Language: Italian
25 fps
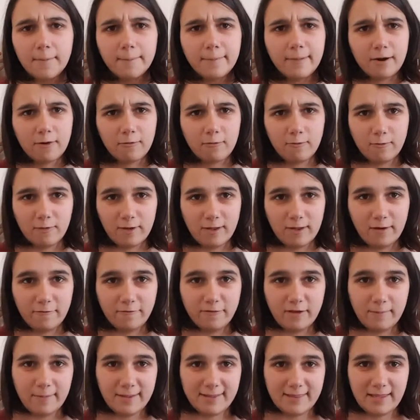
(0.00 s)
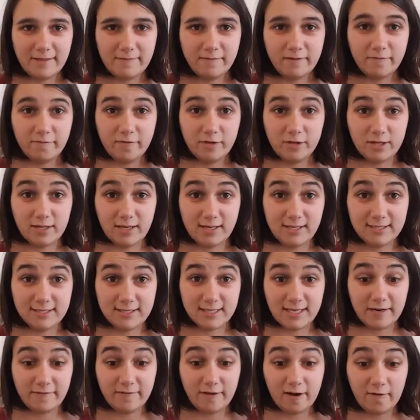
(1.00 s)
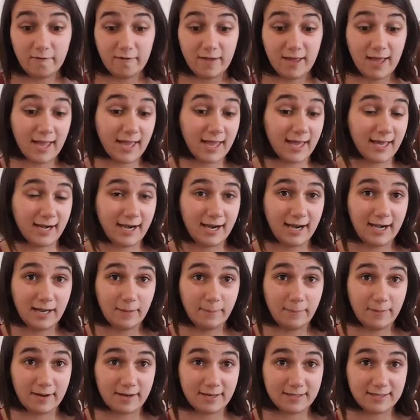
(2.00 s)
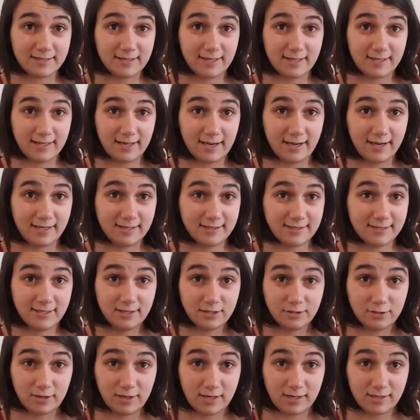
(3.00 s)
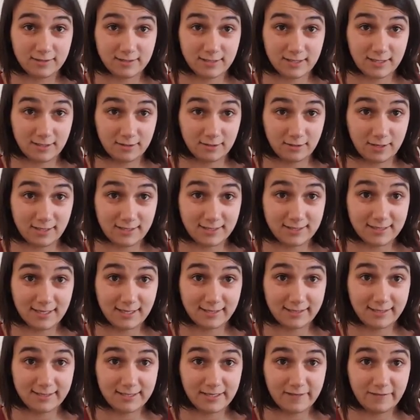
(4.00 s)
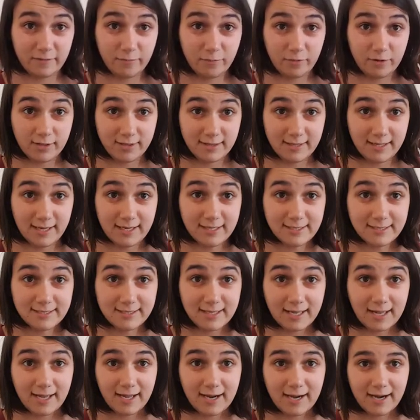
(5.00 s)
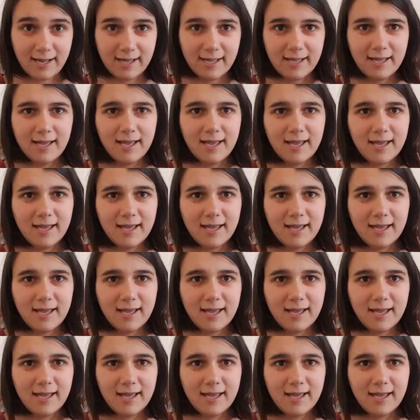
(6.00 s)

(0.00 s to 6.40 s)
per cui ovviamente vi invito ad iscrivervi ai canali per restare sintonizzati se vi può interessare